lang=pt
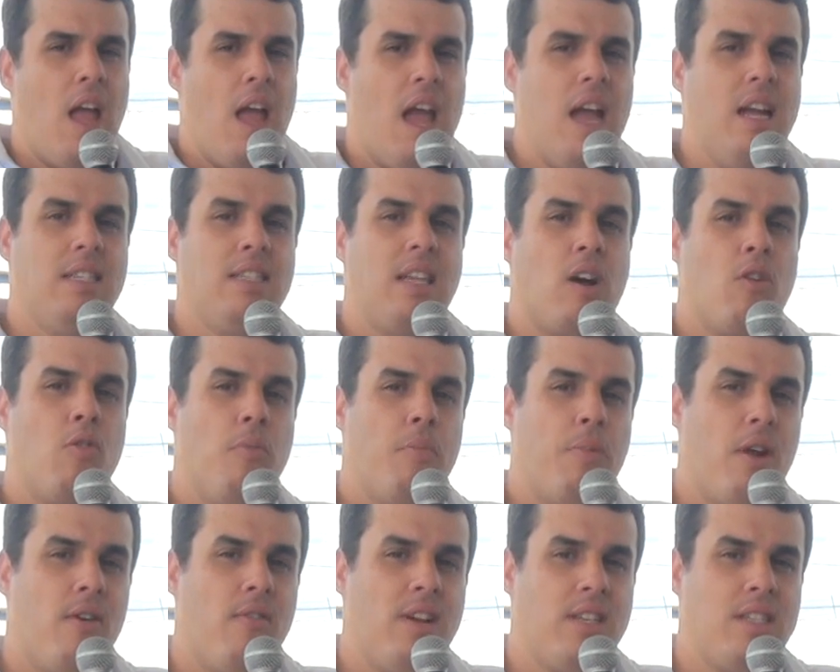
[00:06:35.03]
Essa
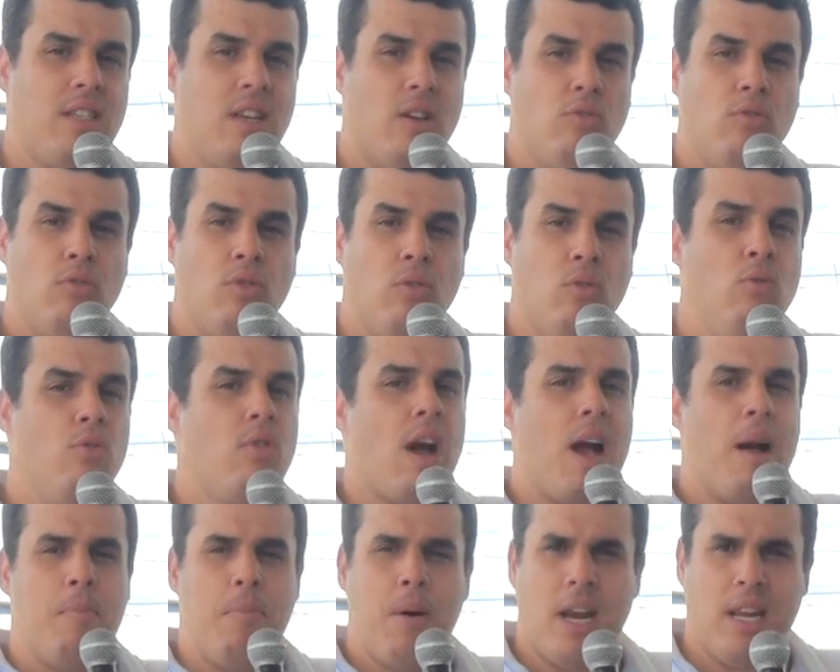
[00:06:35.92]
comprovação
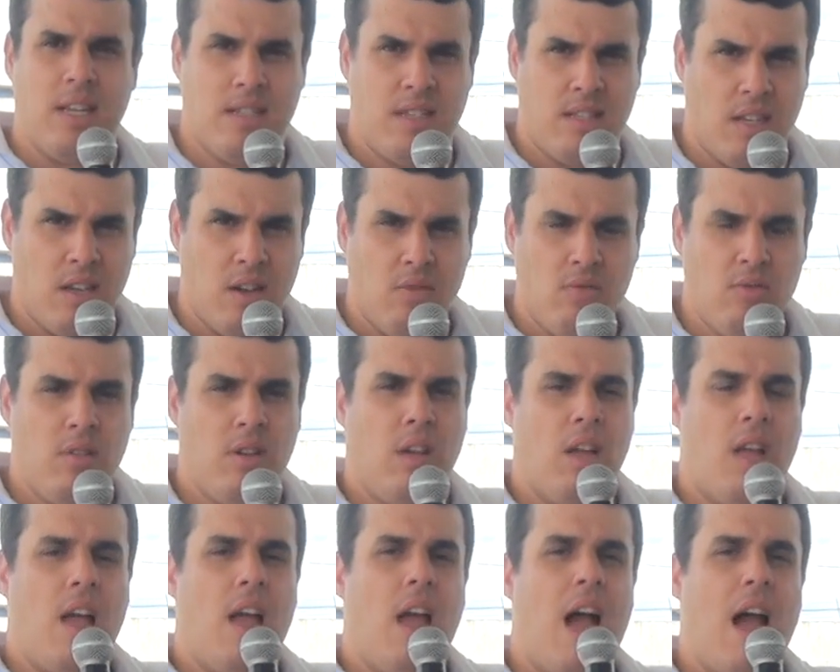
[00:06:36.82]
nunca apareceu,
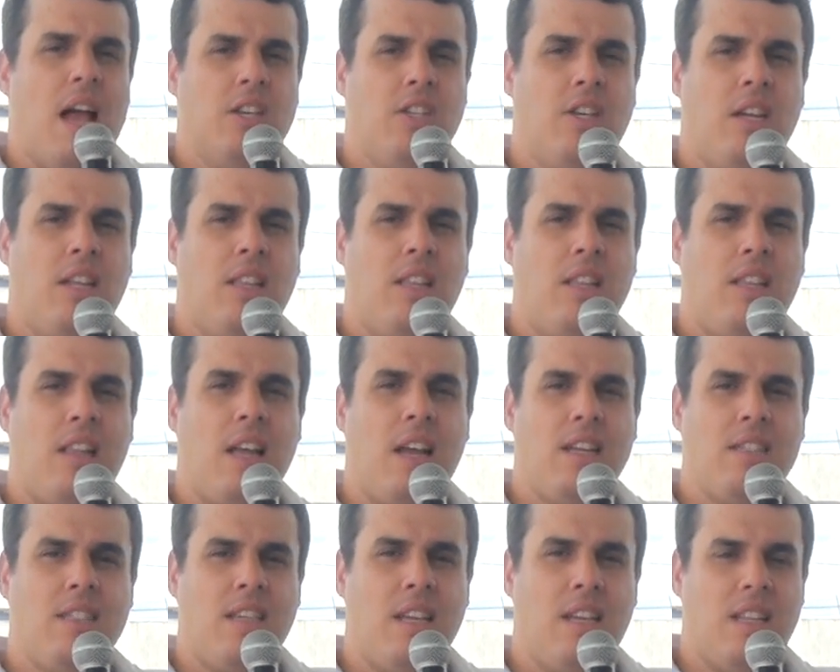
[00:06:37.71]
a gente
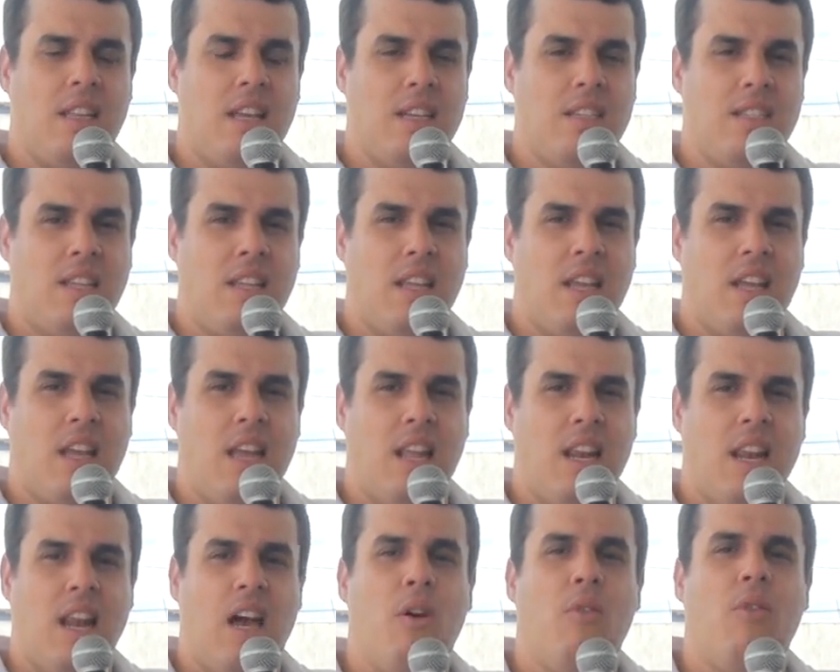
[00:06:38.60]
tem a certeza de que
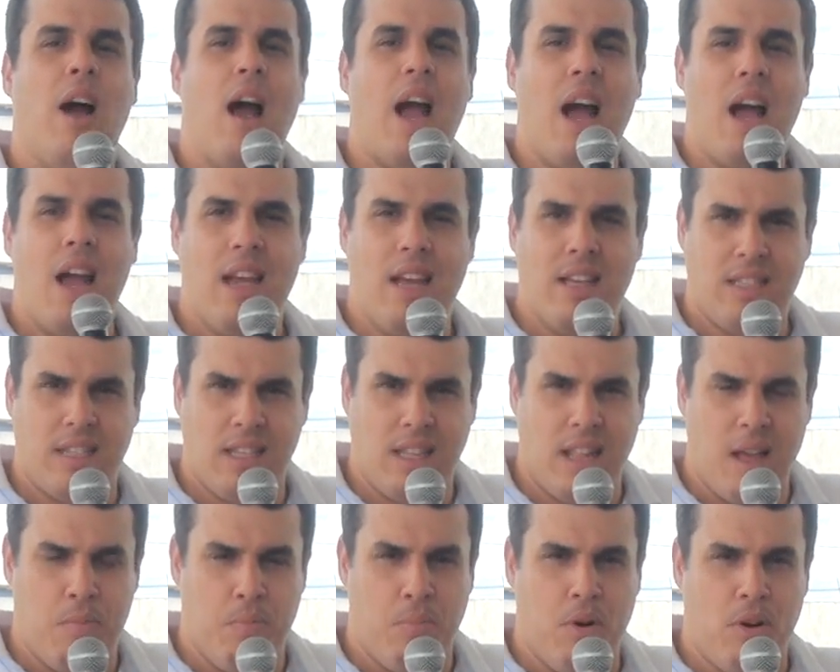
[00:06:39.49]
não há esse
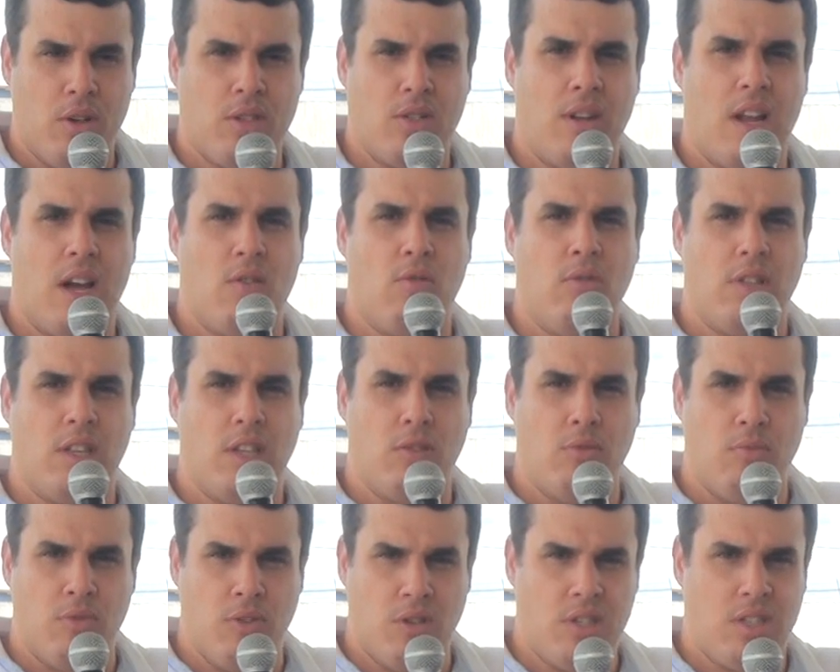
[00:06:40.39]
depósito na conta
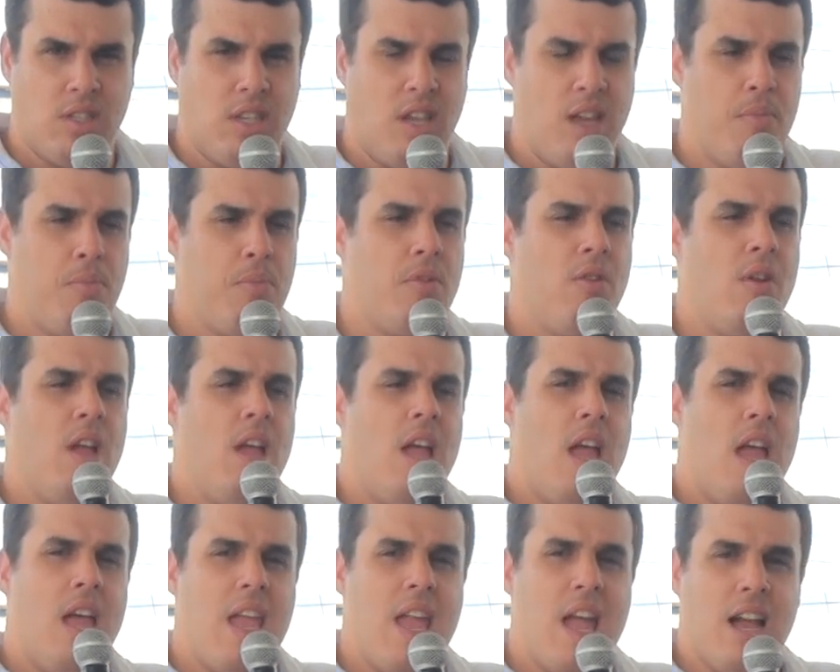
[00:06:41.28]
do município
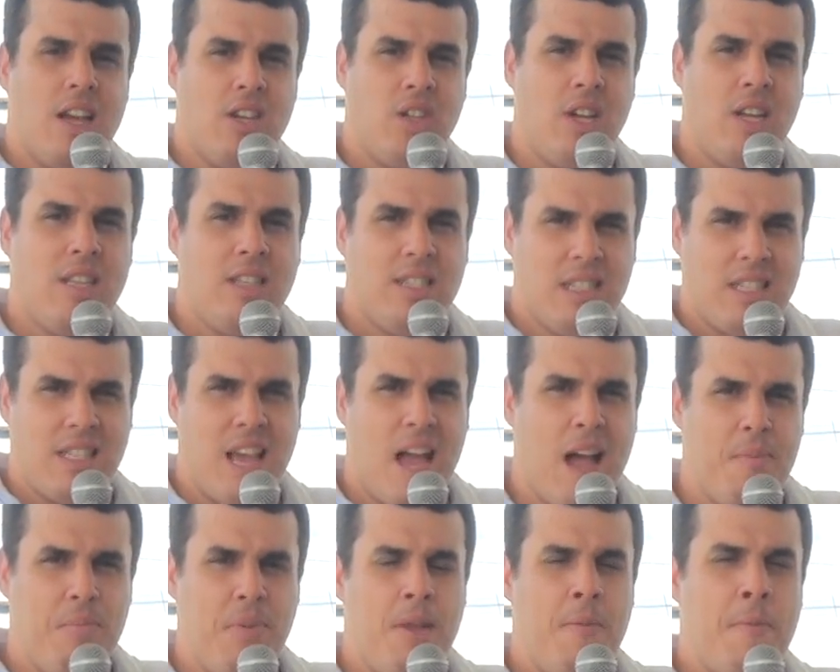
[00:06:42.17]
e a gente
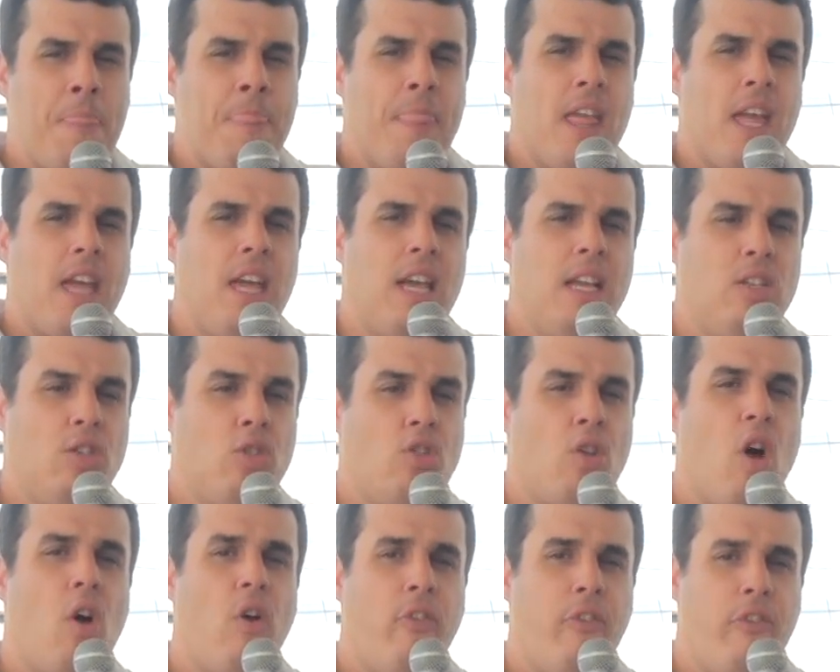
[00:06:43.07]
sabe que
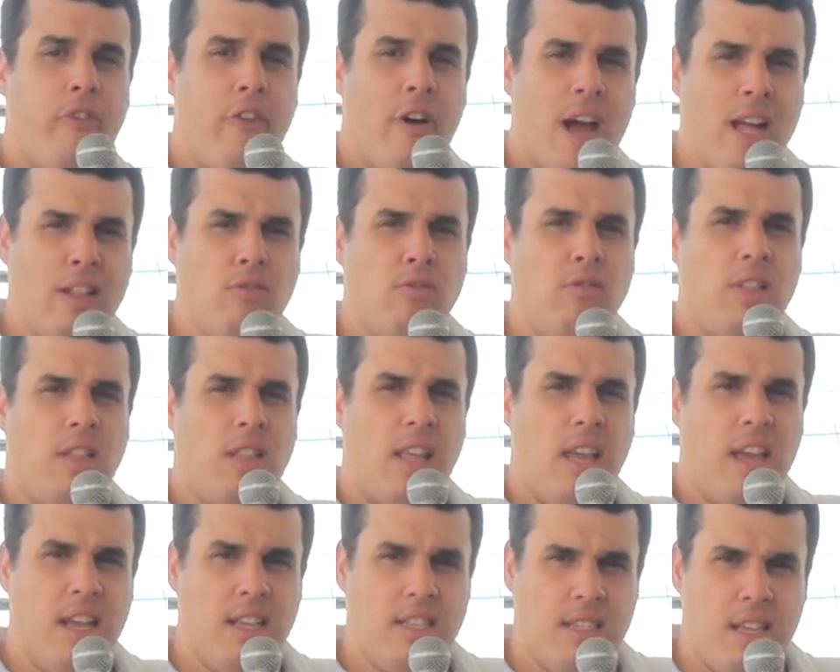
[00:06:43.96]
só o fato de
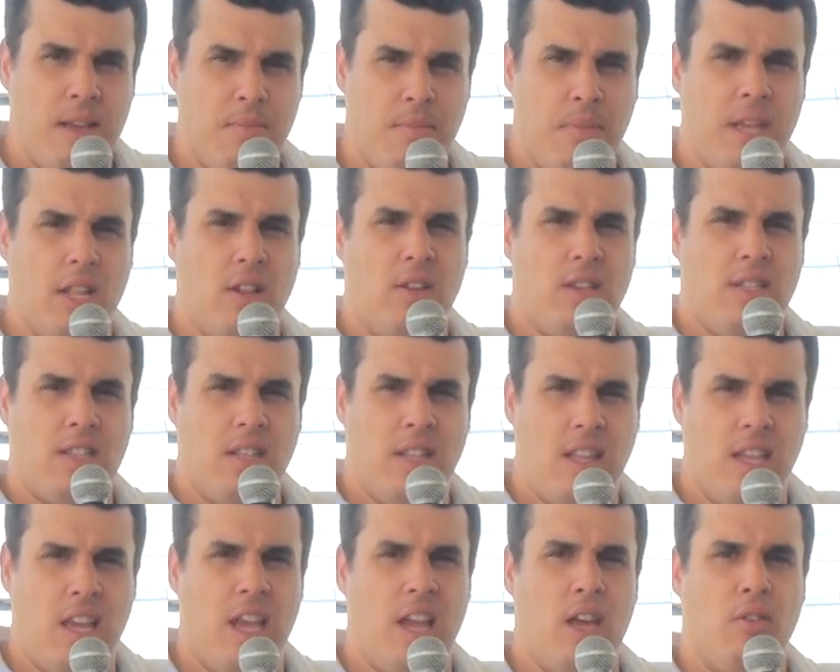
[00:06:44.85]
ter recebido esse
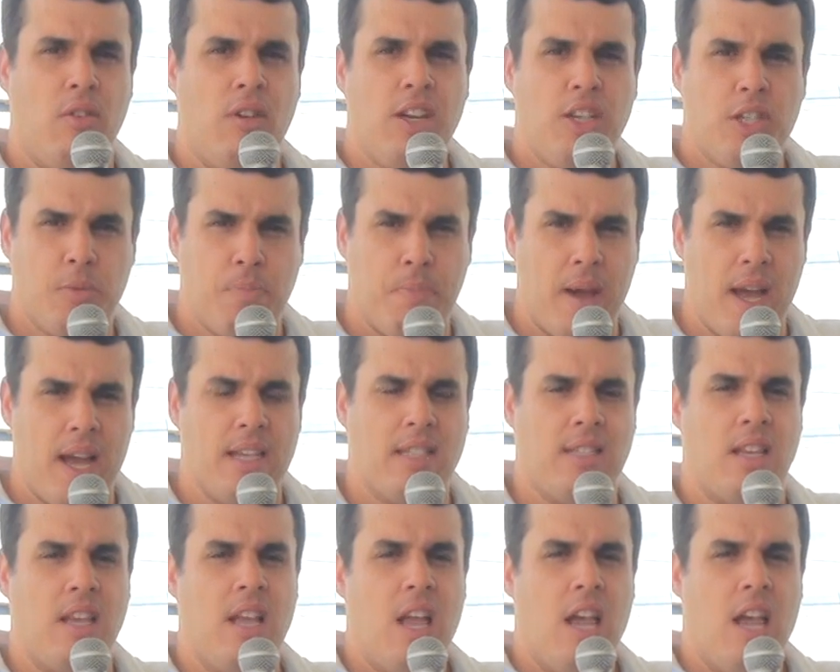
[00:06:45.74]
dinheiro em espécie